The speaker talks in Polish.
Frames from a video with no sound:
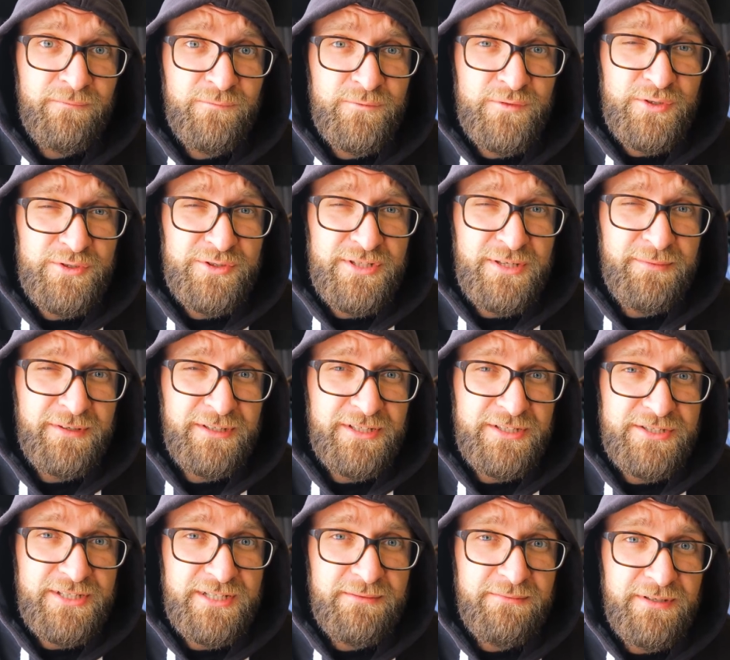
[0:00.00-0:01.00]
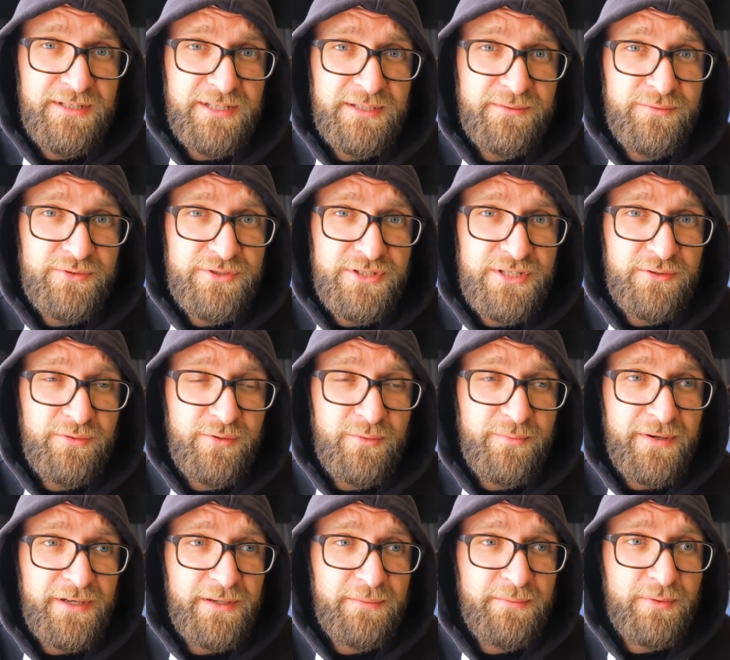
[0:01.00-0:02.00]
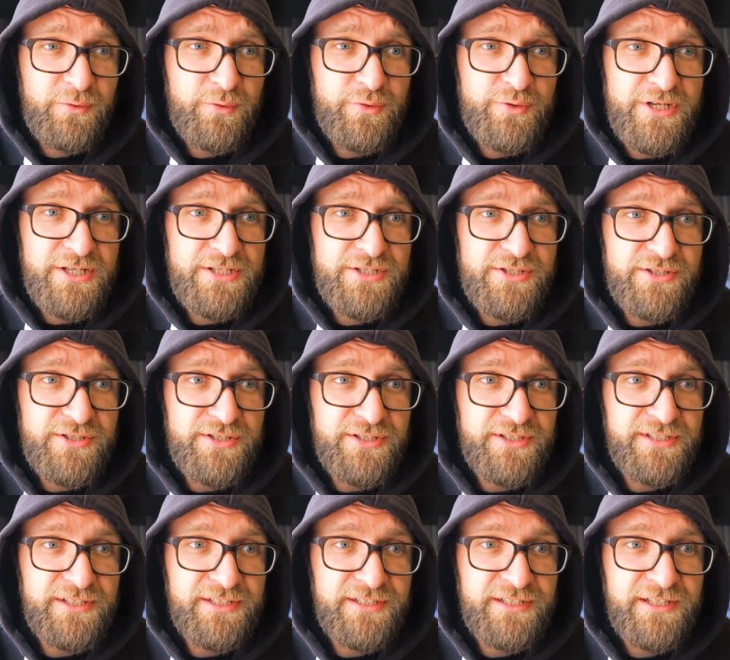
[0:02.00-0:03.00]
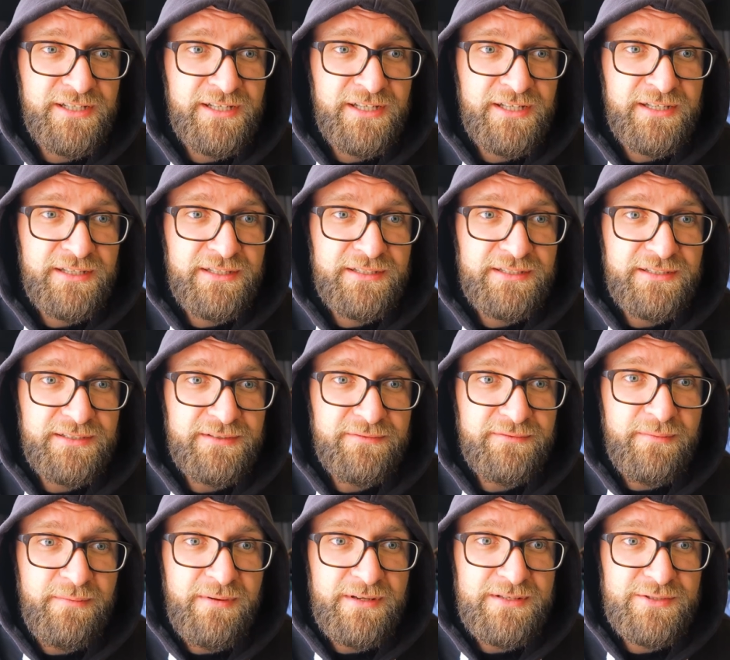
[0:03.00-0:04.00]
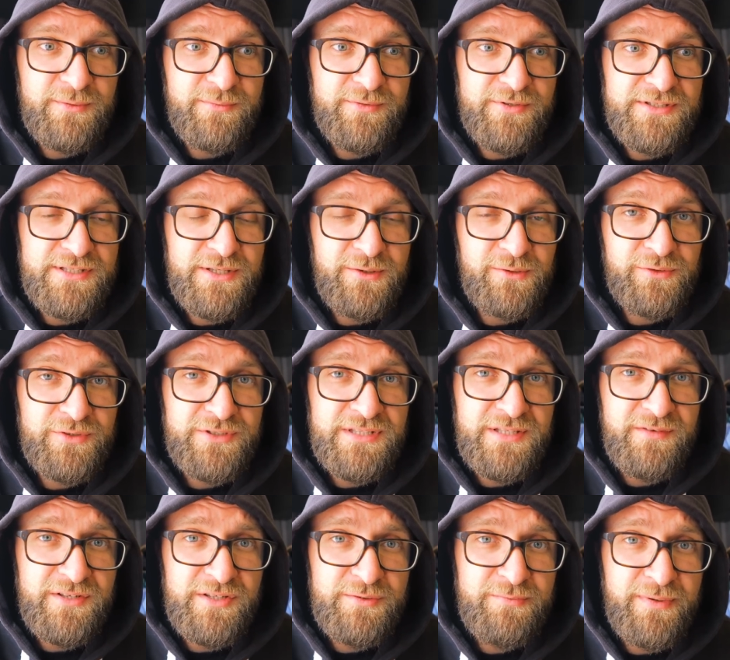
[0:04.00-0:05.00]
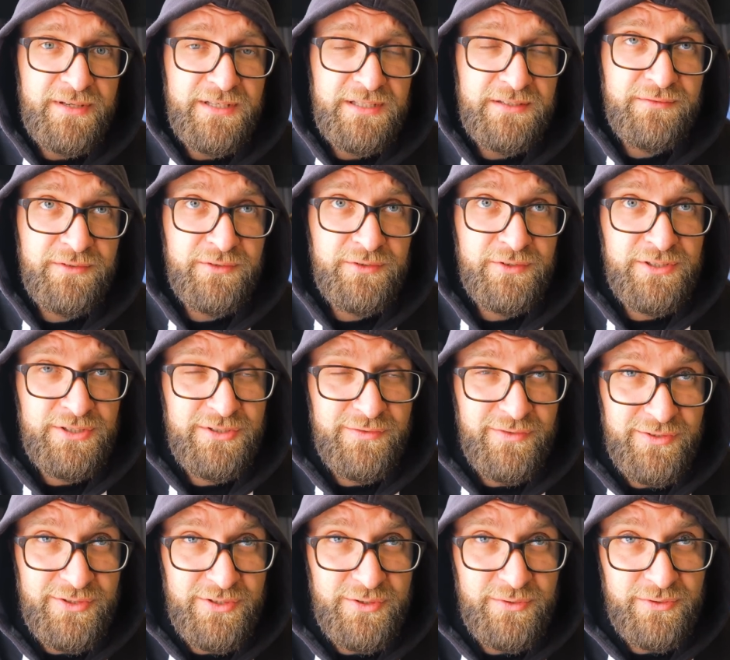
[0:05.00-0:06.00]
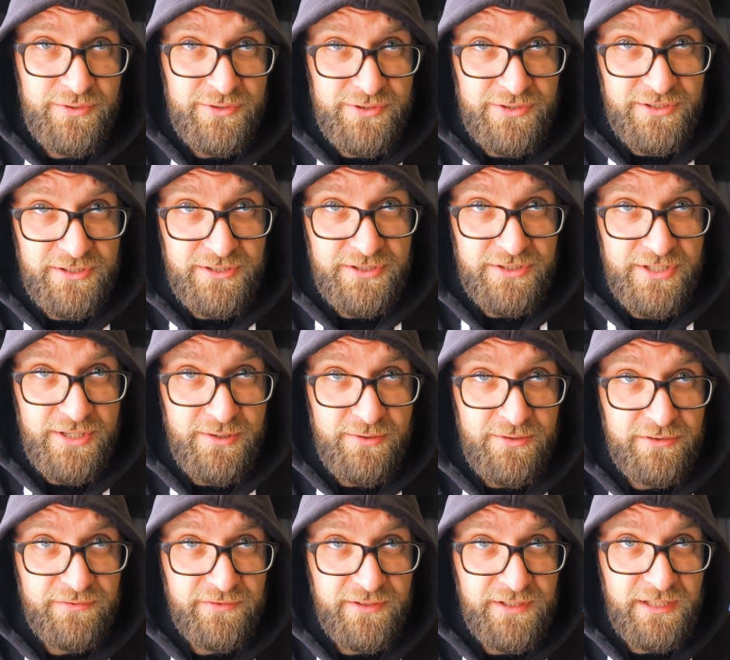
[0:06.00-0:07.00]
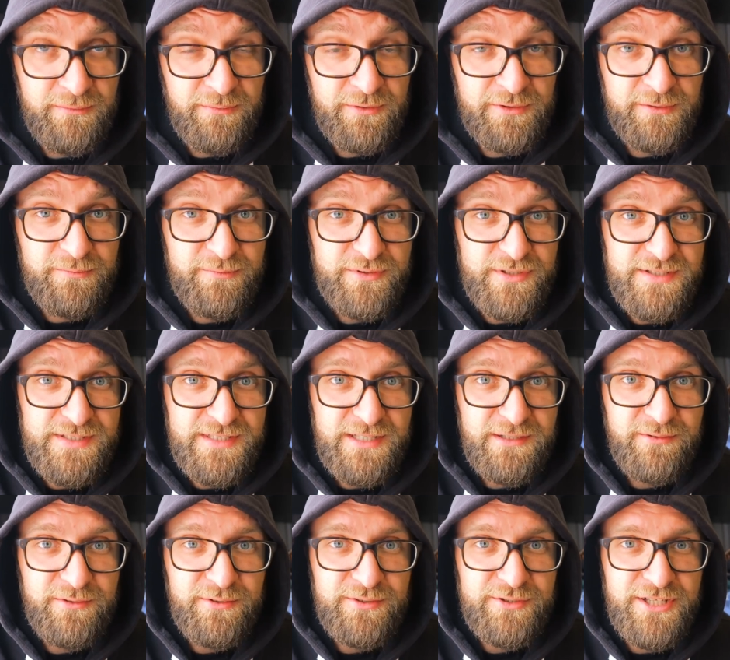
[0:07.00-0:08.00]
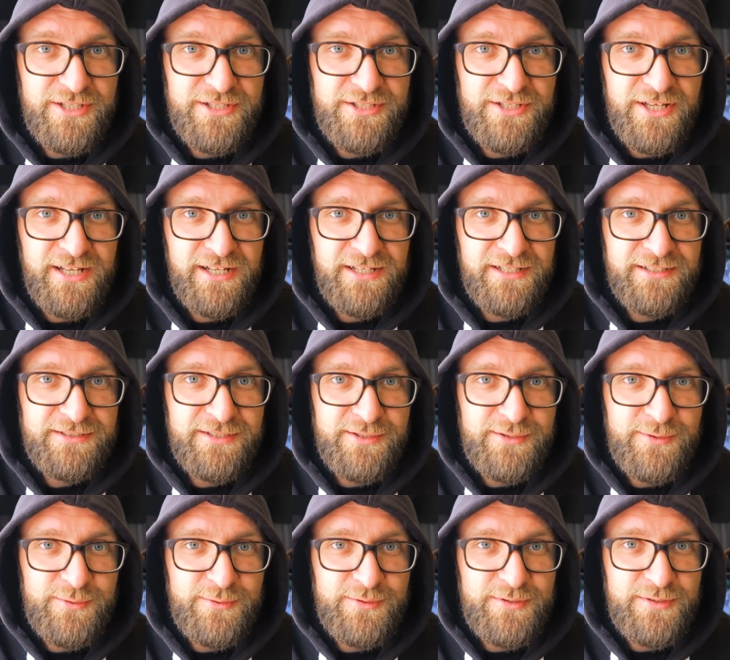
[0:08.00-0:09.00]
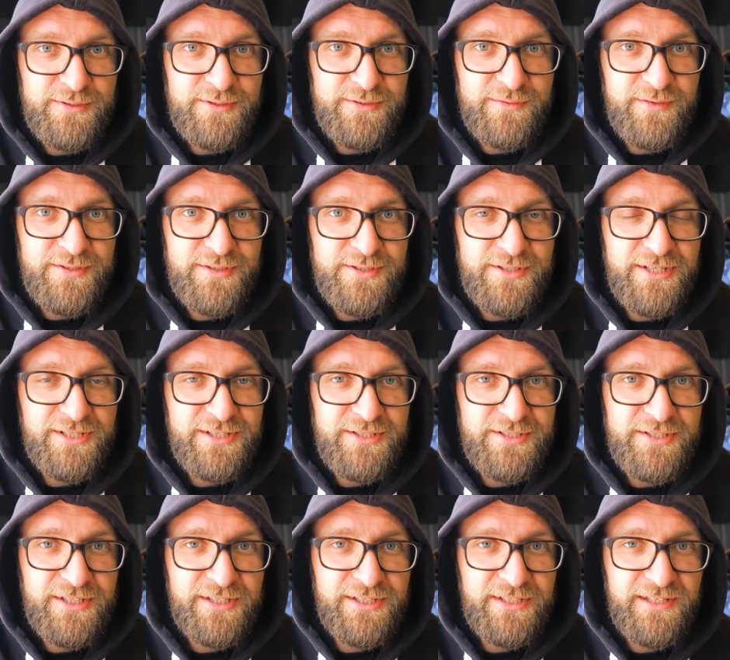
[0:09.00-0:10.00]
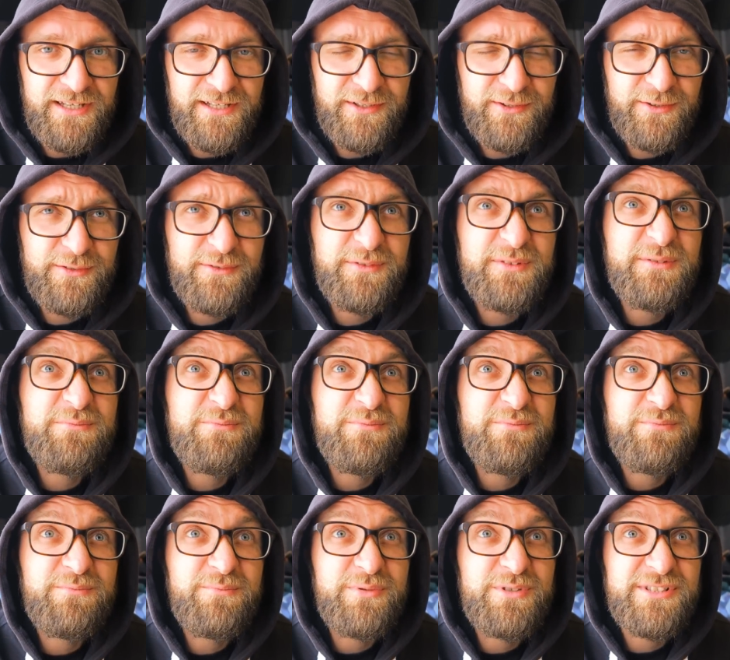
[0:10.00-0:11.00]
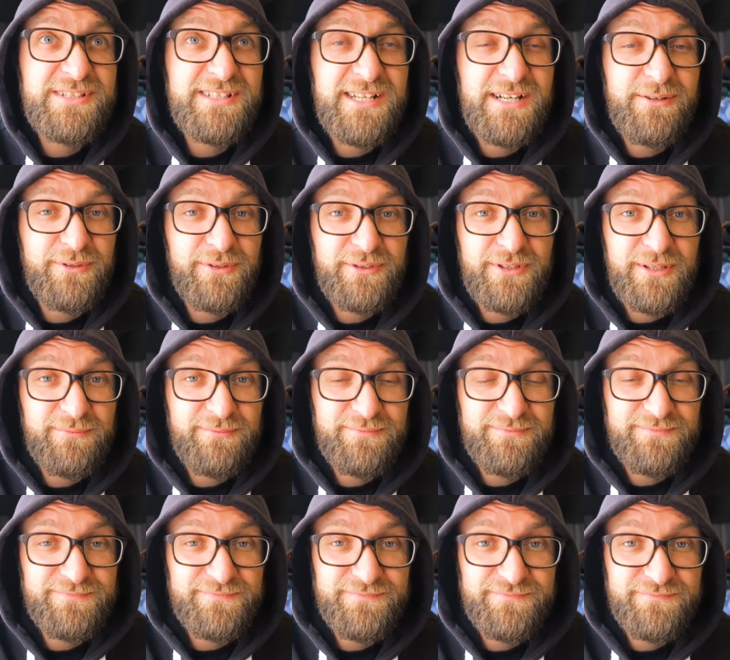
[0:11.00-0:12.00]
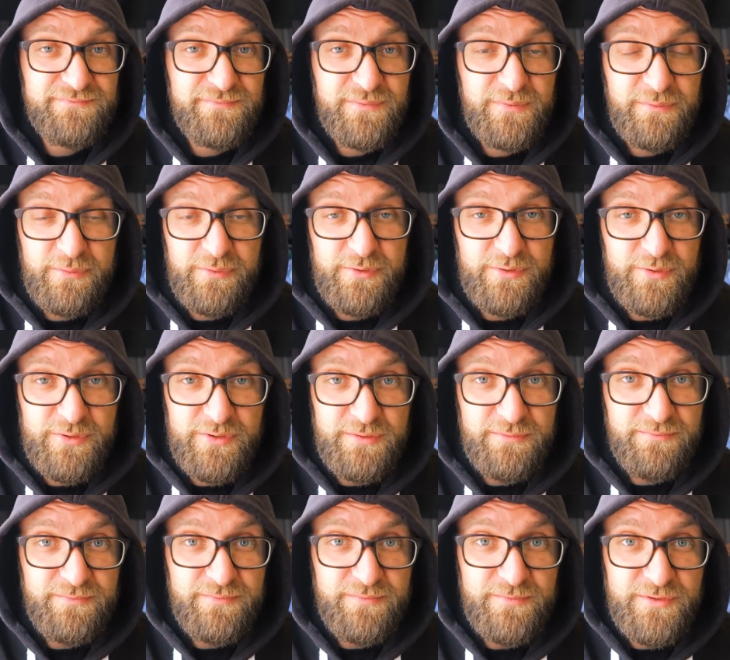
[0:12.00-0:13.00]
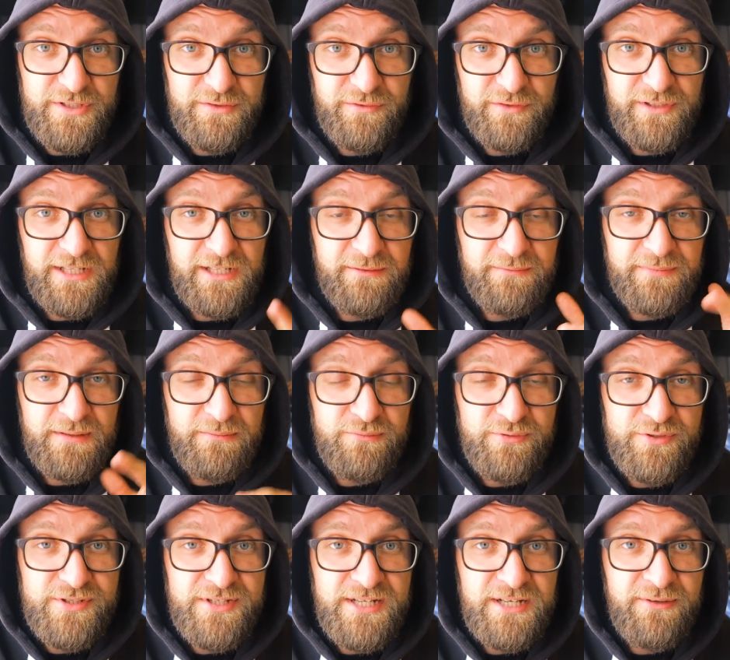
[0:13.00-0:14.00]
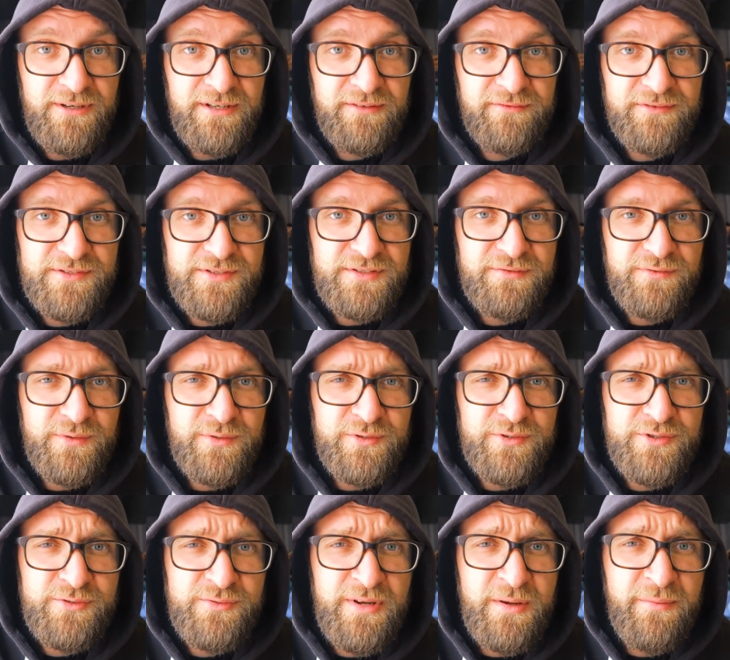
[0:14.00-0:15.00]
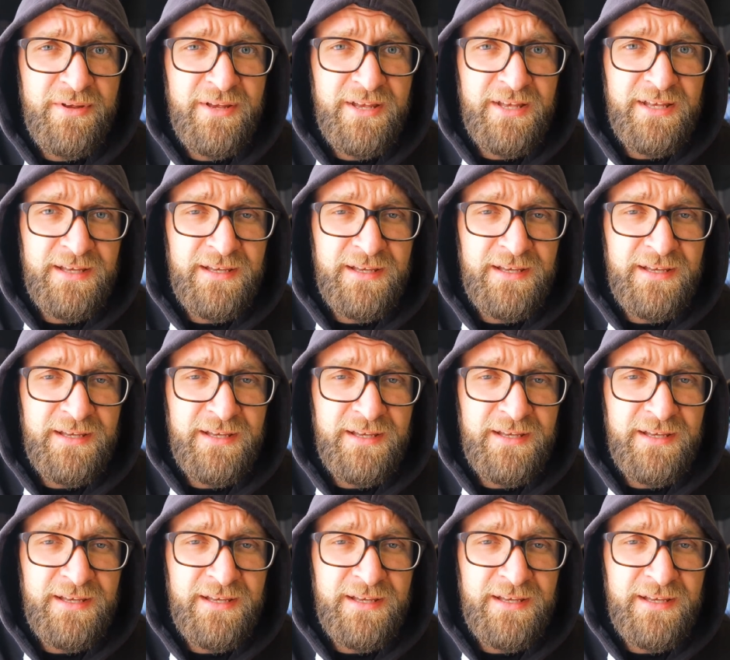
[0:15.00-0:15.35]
coś tam, jakiś kabelek musieli chłopaki poruszać i, i wybasto przestało dostawać paliwo, no i świeciło się, grzało chwilę, a potem przestało grzać. Zaczął się świecić jakiś taki error i błyskało tam, po prostu się czerwona lampka błyskała, więc to wyłączyłem.